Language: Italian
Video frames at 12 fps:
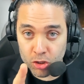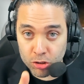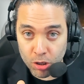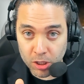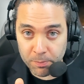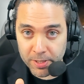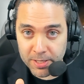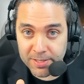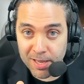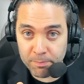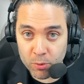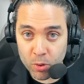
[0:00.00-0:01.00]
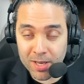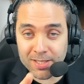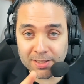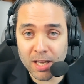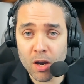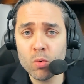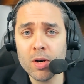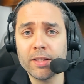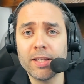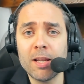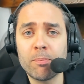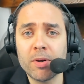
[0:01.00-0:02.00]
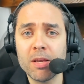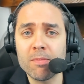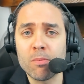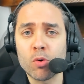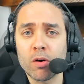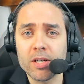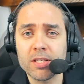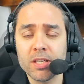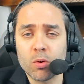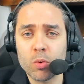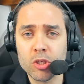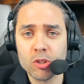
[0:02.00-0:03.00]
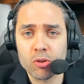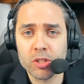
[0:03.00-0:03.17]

Sony per esempio è stata una delle prime a muoversi in questo